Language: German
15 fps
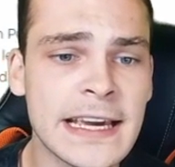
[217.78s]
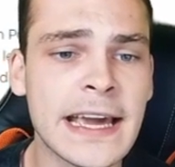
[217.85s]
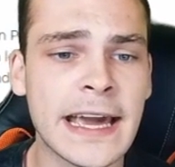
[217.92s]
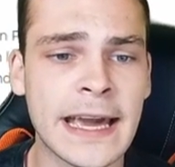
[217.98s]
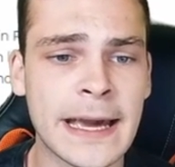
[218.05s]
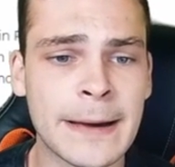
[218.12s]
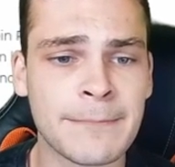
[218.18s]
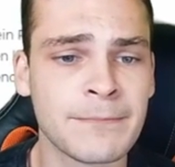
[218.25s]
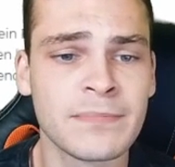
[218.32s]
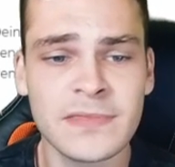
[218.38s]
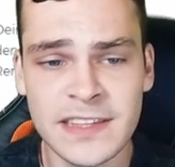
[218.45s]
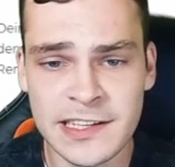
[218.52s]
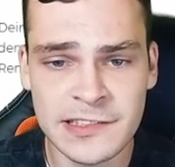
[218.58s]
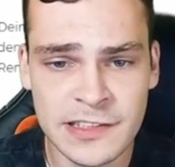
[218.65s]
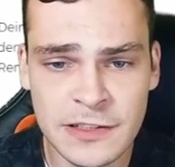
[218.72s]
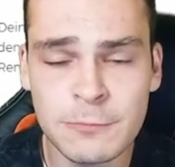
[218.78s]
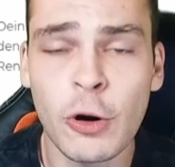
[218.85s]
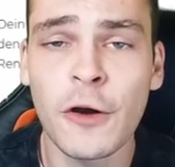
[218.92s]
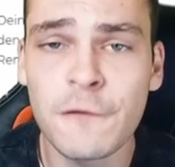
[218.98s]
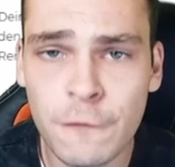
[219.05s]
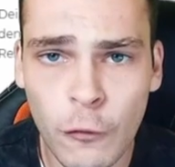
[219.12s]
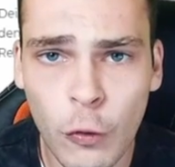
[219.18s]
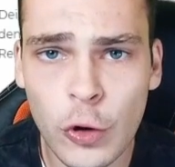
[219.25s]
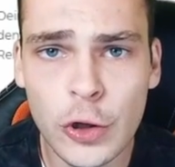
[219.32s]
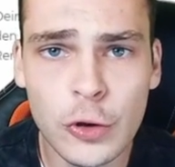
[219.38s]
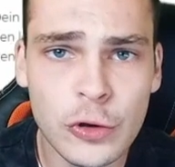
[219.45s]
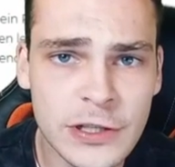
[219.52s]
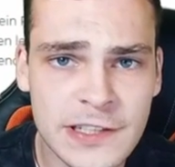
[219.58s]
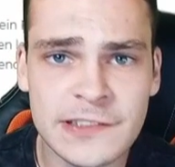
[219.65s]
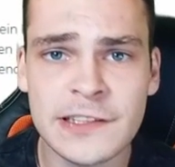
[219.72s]
ähm, dieses Portfolio,
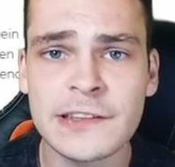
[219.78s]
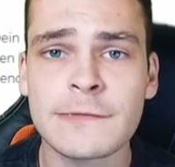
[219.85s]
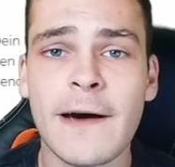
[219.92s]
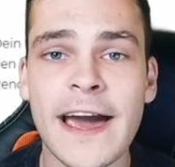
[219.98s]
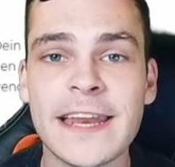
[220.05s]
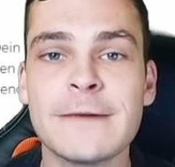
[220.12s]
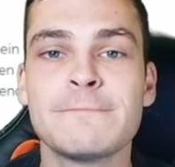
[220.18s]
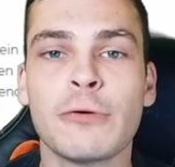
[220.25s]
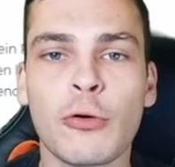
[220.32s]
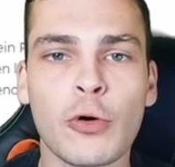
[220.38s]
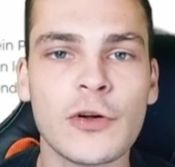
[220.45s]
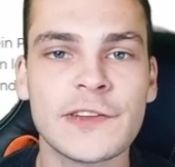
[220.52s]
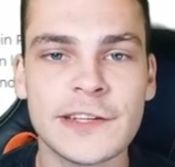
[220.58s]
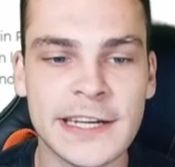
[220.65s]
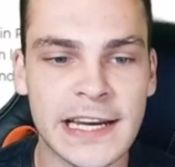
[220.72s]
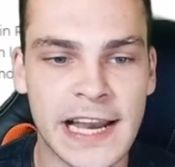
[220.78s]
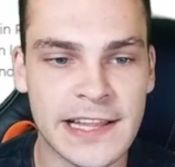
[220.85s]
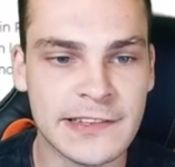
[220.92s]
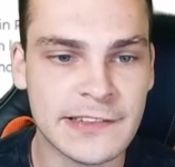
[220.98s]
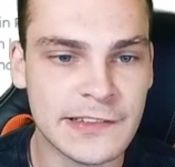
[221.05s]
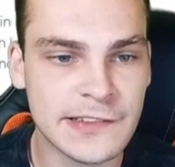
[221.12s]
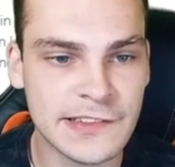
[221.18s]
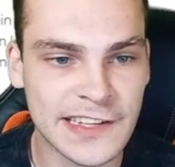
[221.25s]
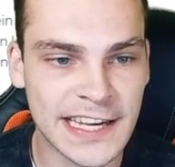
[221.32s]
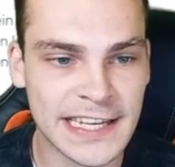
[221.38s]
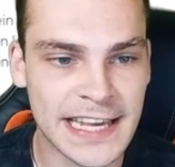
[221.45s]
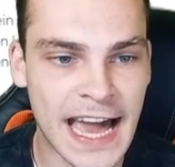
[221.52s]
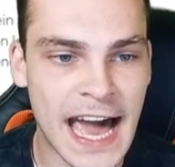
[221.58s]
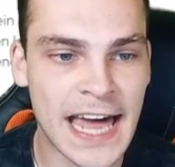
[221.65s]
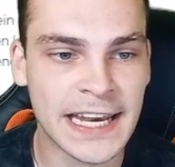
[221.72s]
diese zwei Depots in den letzten zehn
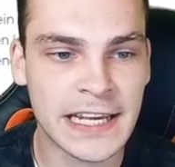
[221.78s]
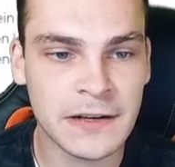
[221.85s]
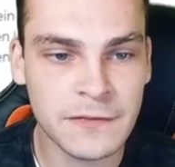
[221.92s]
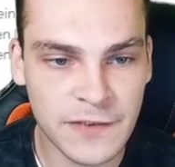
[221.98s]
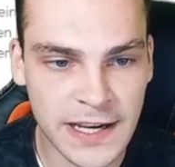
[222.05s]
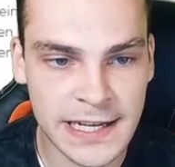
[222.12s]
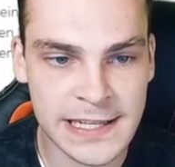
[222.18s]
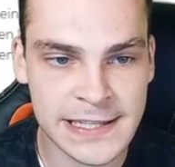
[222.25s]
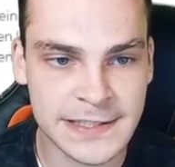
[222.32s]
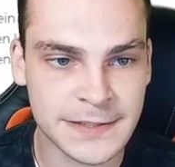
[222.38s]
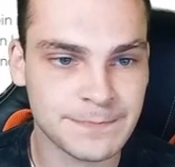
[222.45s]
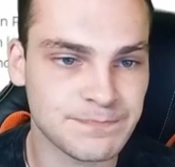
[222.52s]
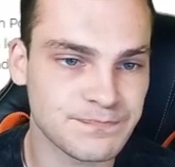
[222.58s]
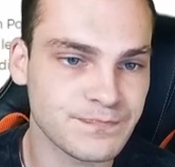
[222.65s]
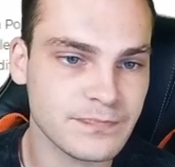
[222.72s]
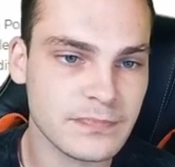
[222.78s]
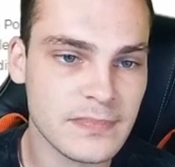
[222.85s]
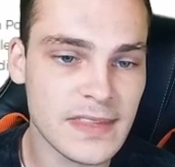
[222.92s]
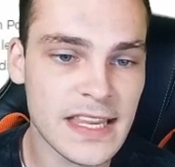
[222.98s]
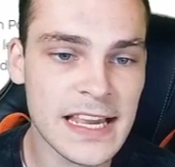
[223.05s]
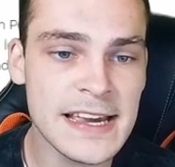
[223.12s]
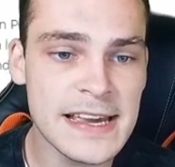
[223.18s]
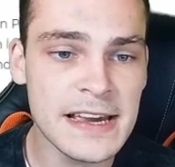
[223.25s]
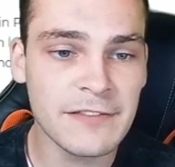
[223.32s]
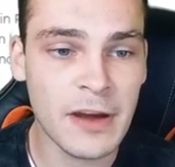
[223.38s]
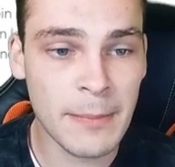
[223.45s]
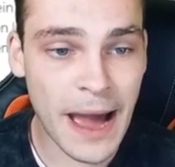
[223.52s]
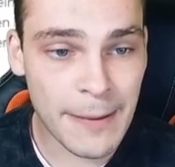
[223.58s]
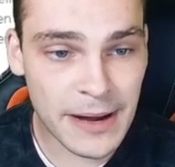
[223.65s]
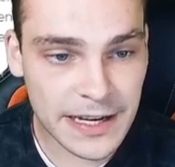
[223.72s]
Jahren entwickelt? Wir
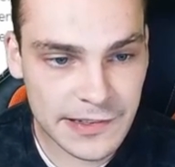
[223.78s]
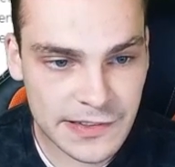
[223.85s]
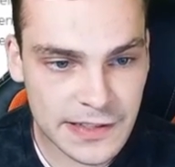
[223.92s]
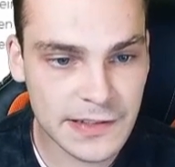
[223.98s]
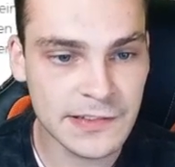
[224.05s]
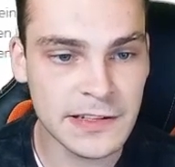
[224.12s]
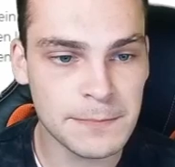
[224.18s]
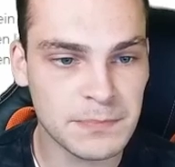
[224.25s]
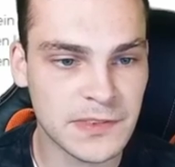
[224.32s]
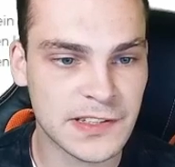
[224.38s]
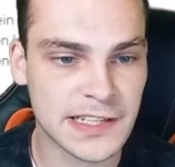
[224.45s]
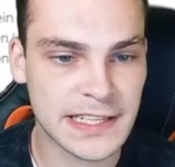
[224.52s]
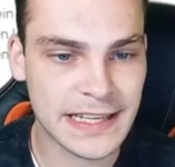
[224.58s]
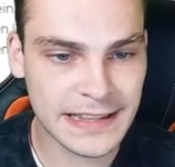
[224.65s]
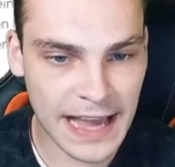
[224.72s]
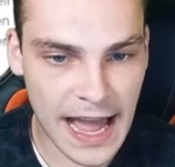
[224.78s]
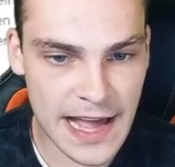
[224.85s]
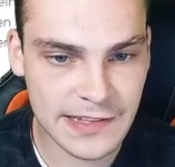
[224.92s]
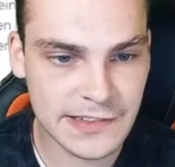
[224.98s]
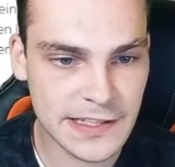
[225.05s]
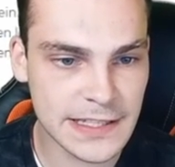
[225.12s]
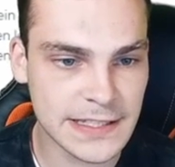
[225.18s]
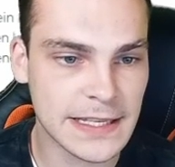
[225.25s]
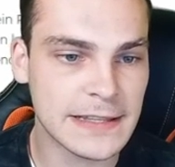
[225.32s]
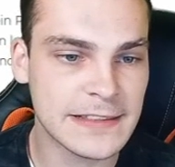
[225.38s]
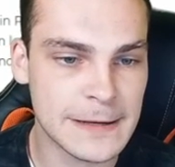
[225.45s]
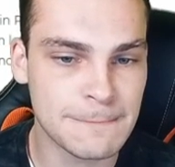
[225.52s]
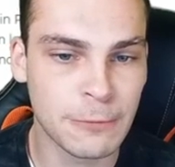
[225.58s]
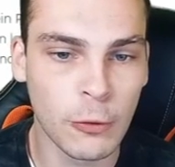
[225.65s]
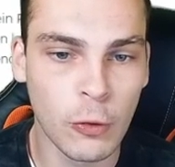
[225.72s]
haben einmal das 7030
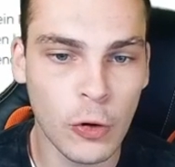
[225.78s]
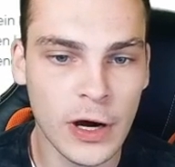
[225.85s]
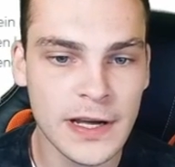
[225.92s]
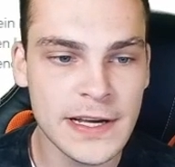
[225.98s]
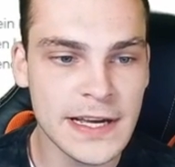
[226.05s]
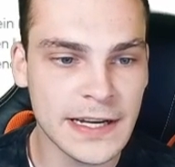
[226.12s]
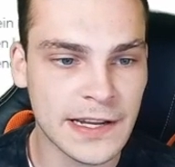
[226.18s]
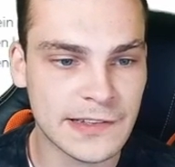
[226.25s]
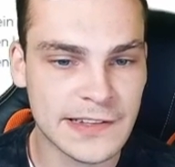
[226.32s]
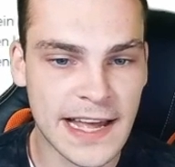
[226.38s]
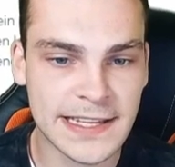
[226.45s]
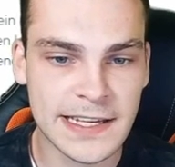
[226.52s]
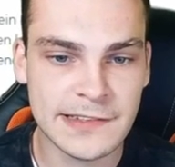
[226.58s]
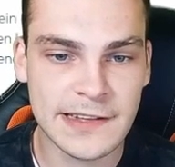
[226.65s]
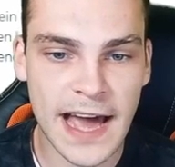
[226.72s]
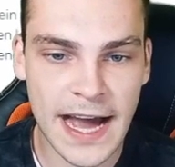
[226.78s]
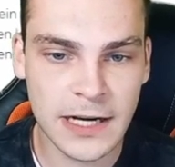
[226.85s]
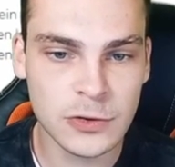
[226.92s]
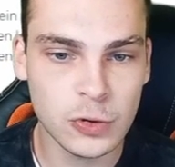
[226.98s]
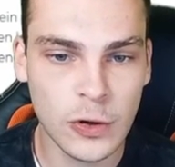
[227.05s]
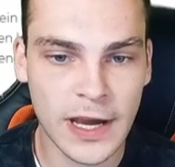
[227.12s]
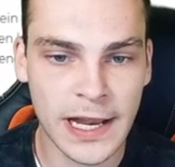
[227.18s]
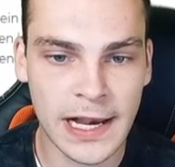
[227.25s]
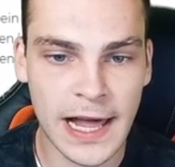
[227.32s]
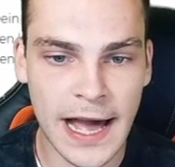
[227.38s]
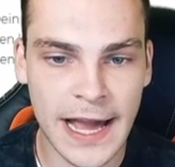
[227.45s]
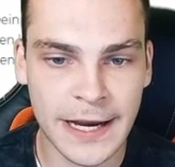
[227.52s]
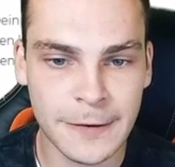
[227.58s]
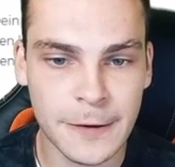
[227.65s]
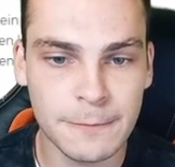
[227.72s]
Depot. Das hat jetzt aktuell
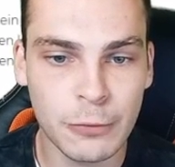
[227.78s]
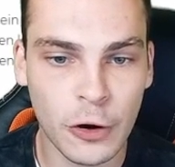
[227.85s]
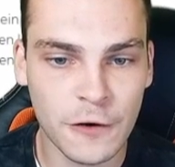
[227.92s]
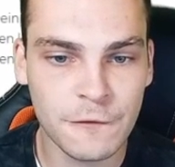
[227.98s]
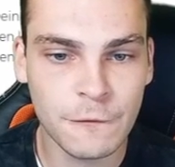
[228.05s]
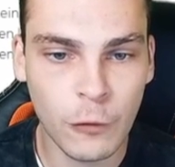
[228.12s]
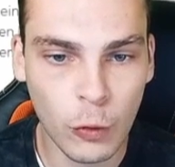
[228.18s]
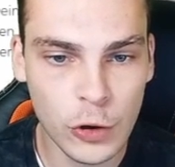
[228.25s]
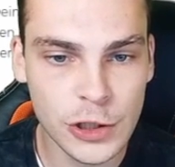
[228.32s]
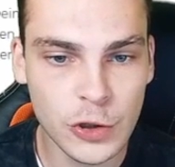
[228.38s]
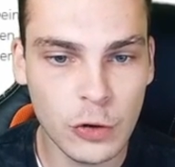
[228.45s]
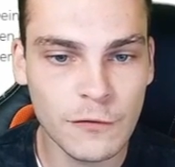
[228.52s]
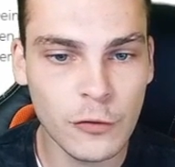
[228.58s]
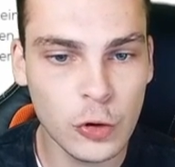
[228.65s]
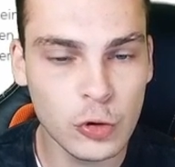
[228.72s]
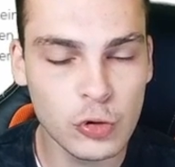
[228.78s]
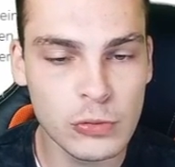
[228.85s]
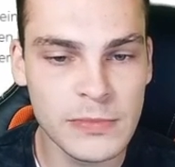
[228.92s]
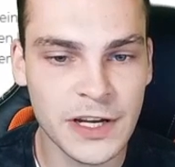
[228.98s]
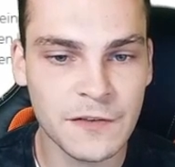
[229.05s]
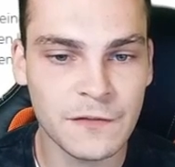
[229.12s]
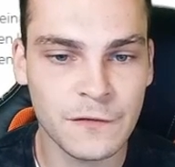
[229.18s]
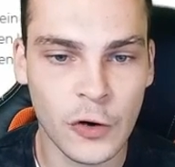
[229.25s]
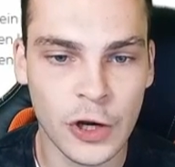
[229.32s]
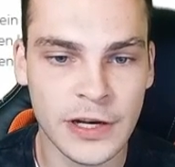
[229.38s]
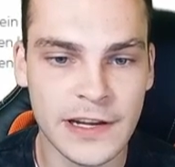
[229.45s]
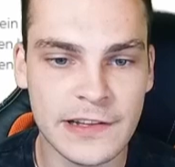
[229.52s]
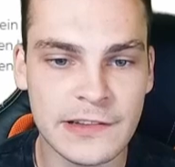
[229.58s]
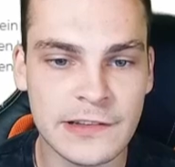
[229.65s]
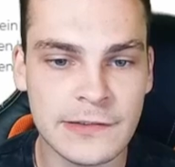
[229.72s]
ein Portfoliovolumen von
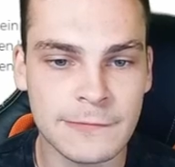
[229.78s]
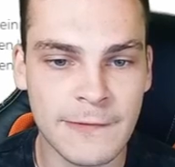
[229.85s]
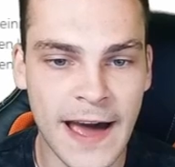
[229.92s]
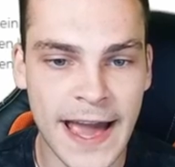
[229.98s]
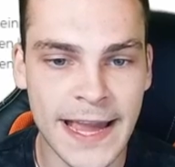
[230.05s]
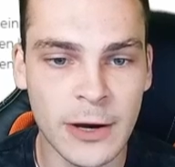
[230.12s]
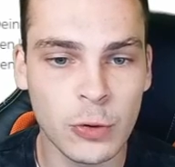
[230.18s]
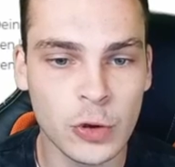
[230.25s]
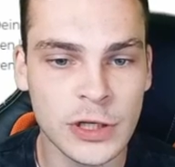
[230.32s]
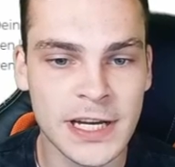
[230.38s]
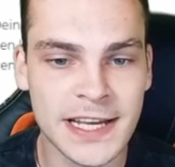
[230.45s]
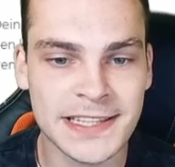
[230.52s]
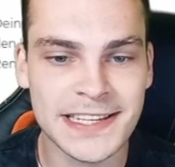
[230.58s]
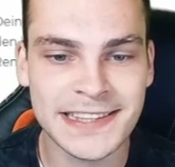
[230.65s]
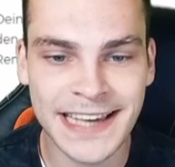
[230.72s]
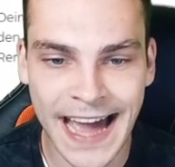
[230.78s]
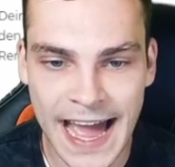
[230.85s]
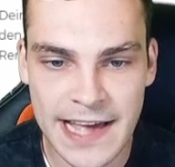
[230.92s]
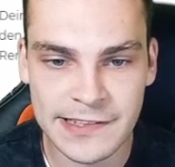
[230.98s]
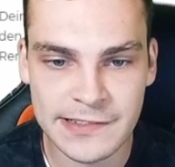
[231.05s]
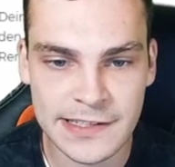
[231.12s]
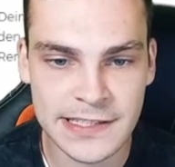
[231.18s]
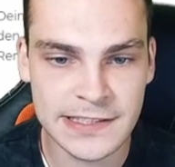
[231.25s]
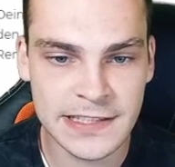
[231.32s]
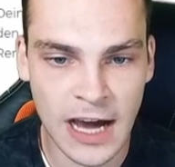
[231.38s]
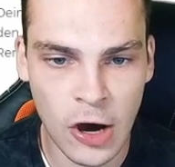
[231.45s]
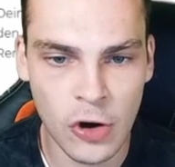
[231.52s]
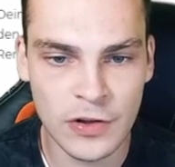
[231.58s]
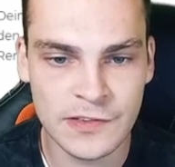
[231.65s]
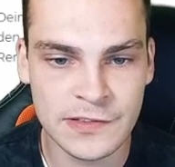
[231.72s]

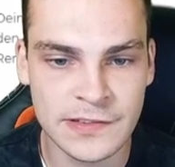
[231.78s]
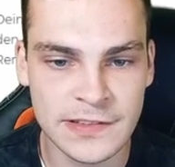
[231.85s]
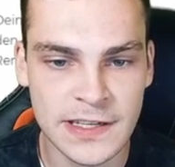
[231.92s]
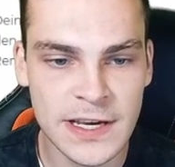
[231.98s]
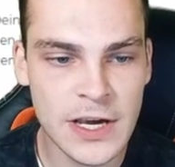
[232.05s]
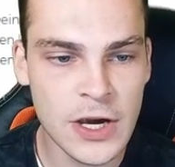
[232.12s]
230.000